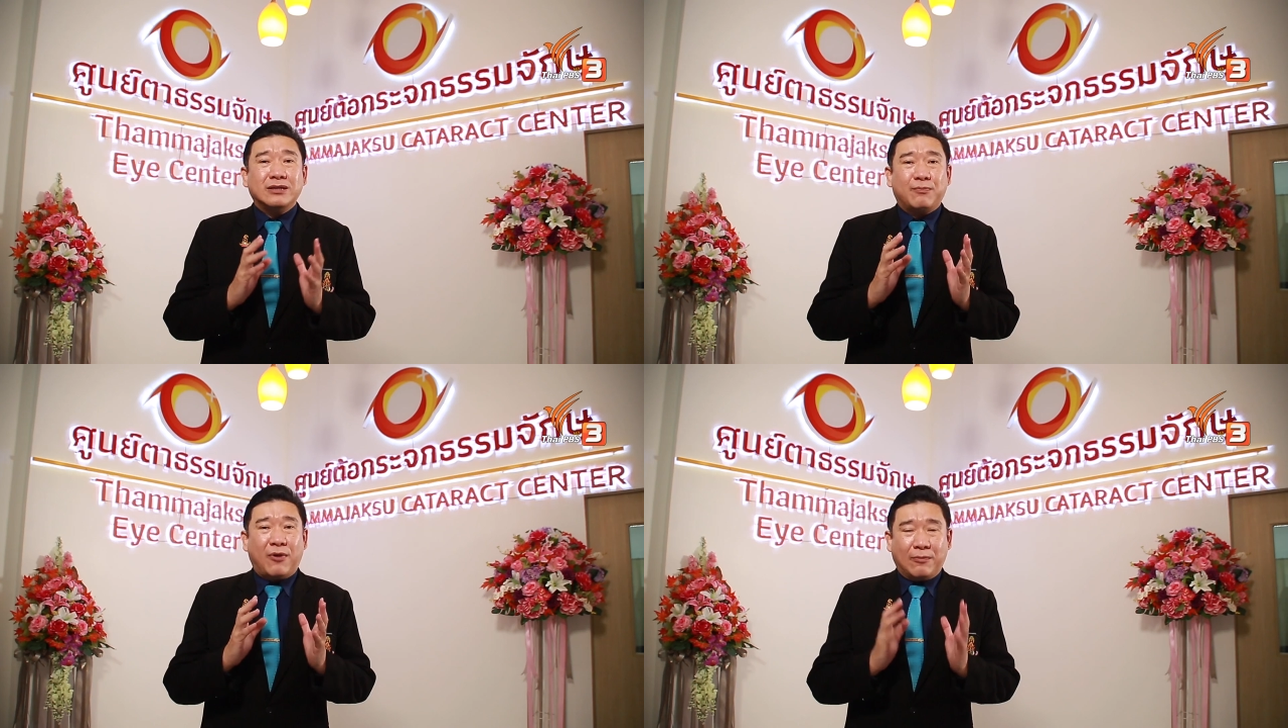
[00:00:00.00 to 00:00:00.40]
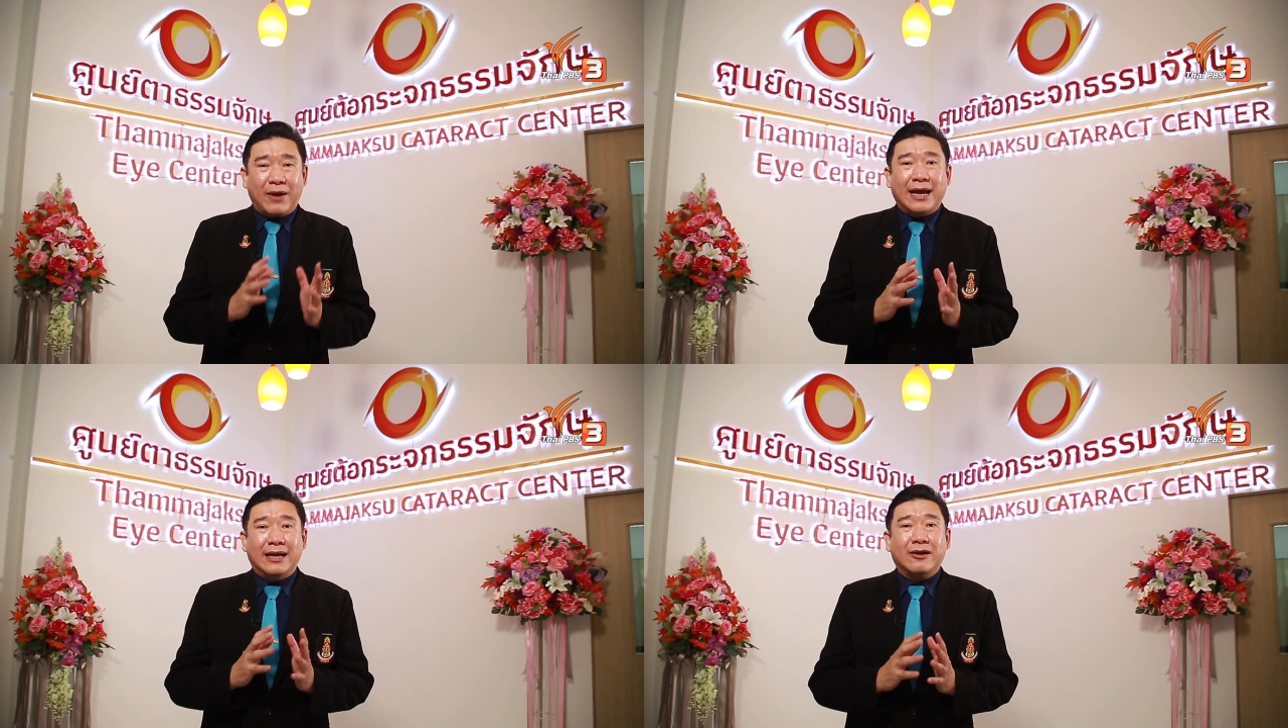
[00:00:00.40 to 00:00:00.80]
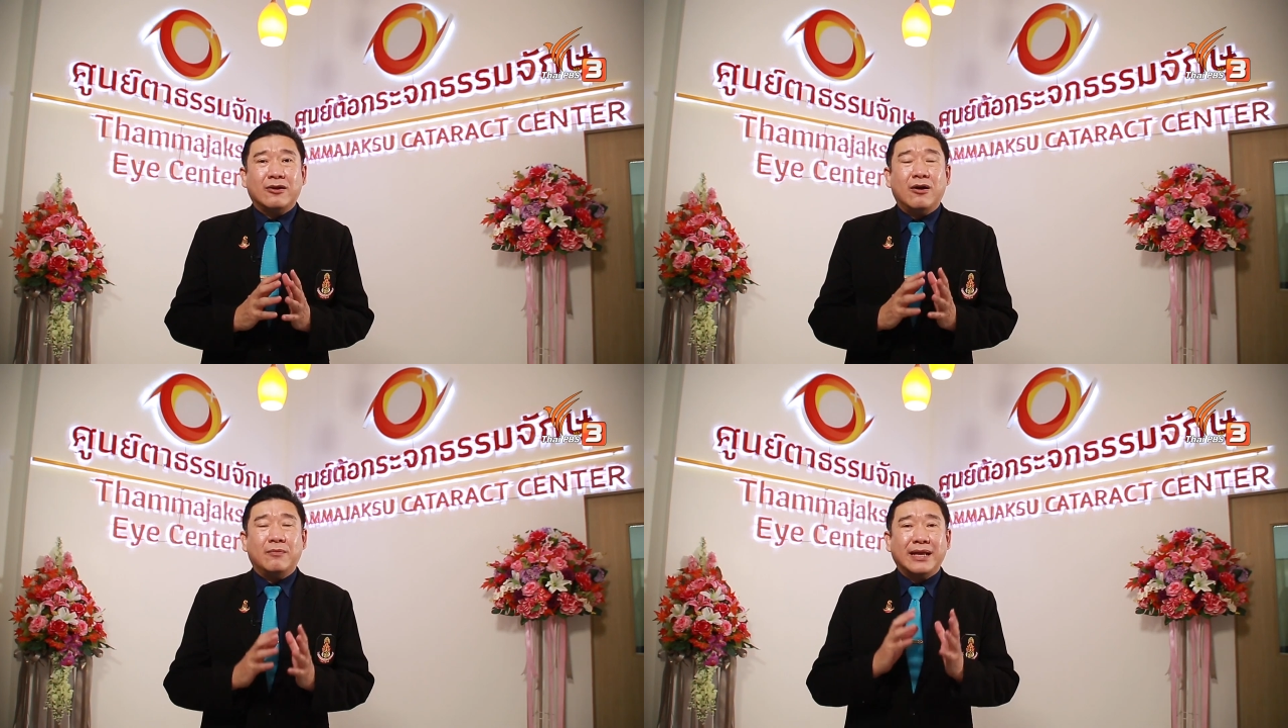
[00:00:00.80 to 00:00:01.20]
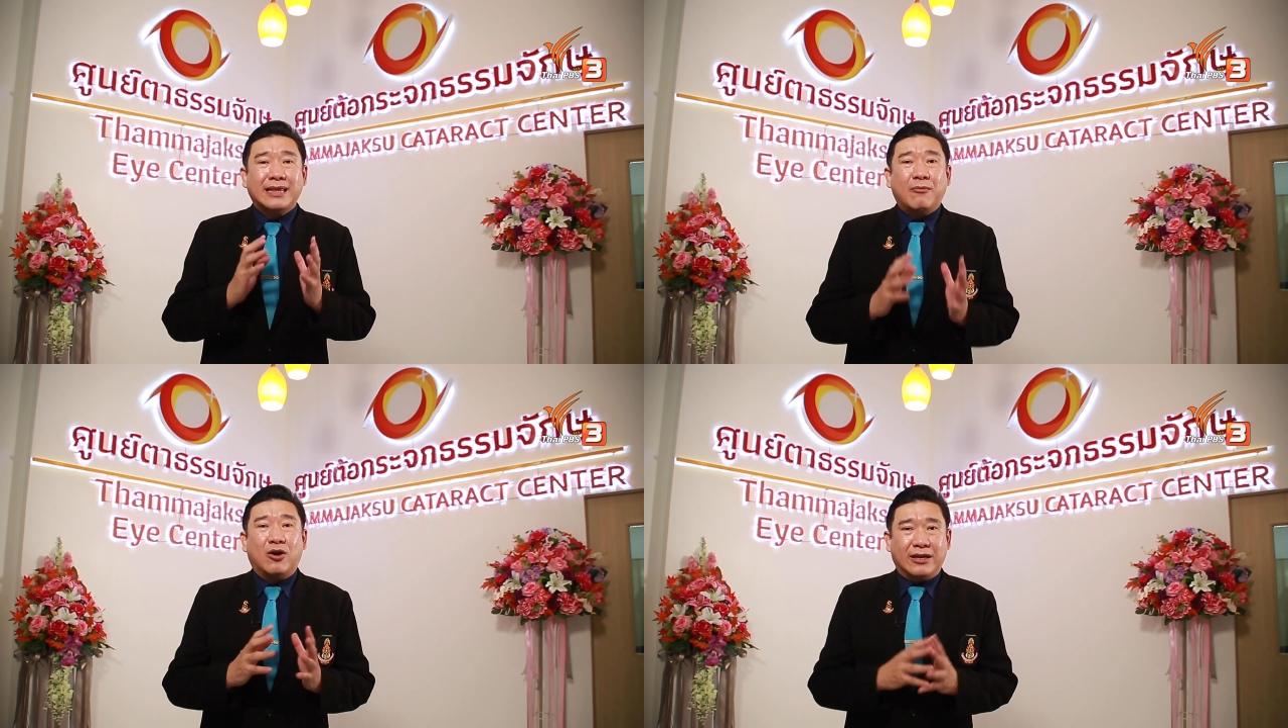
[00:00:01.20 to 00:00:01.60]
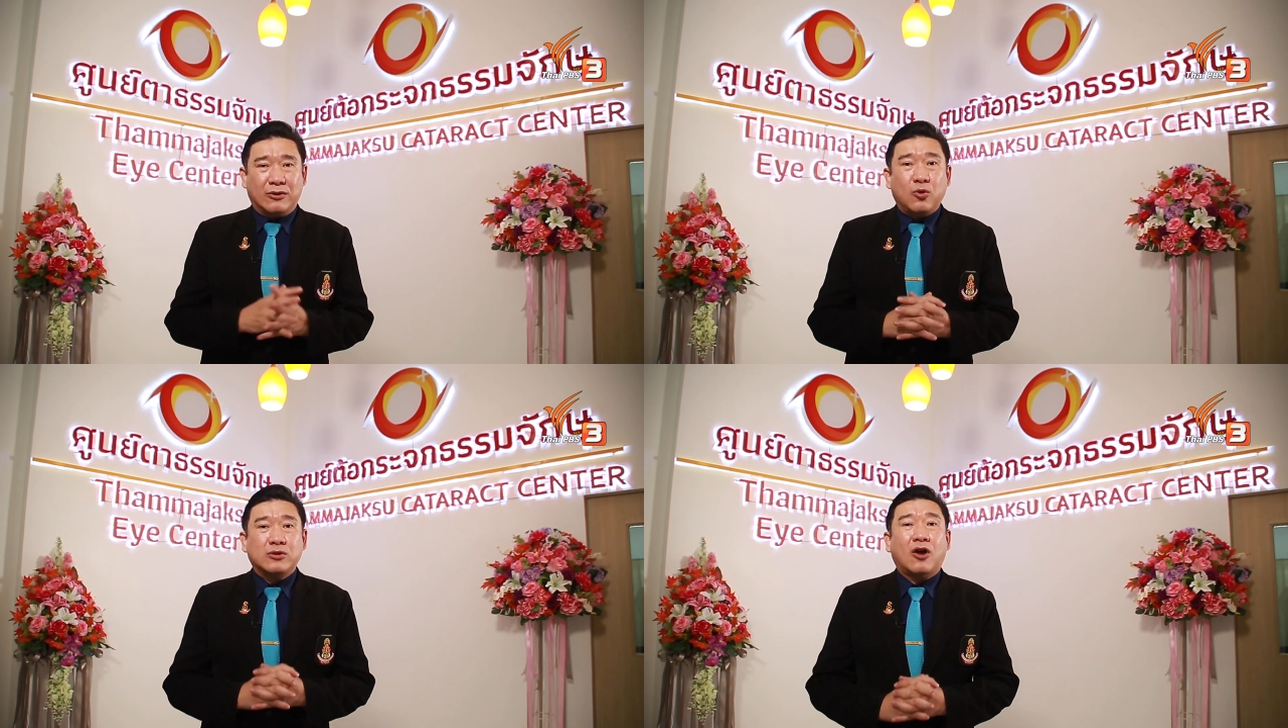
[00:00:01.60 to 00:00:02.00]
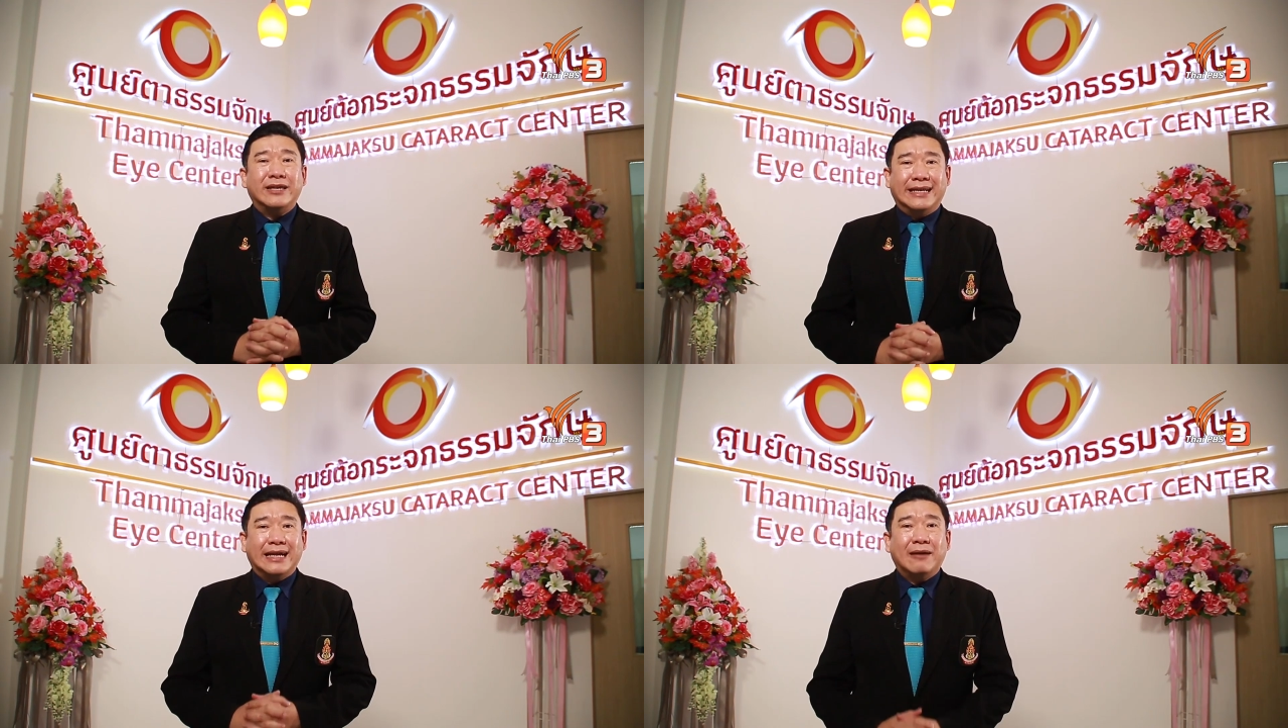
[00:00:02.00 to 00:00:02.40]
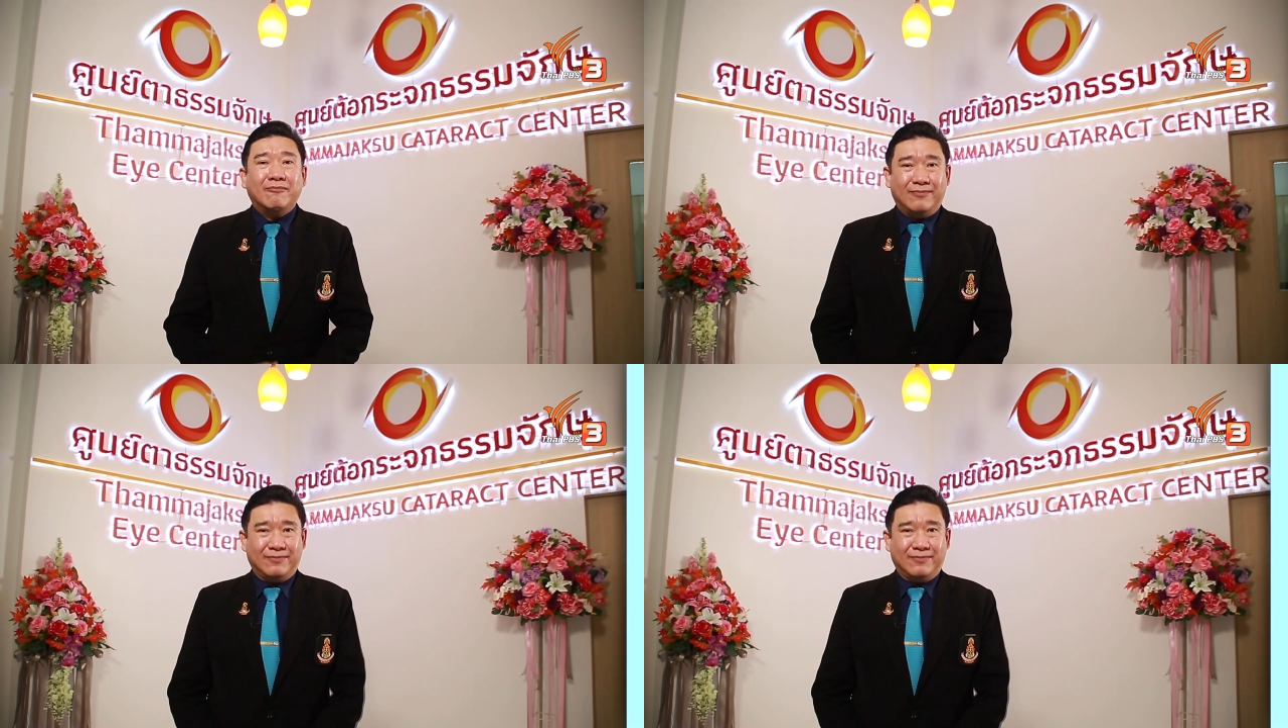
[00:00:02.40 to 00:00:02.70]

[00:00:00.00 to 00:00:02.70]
ก็จะปลอดภัยและก็ไม่ตาบอดจากโรคต้อหินครั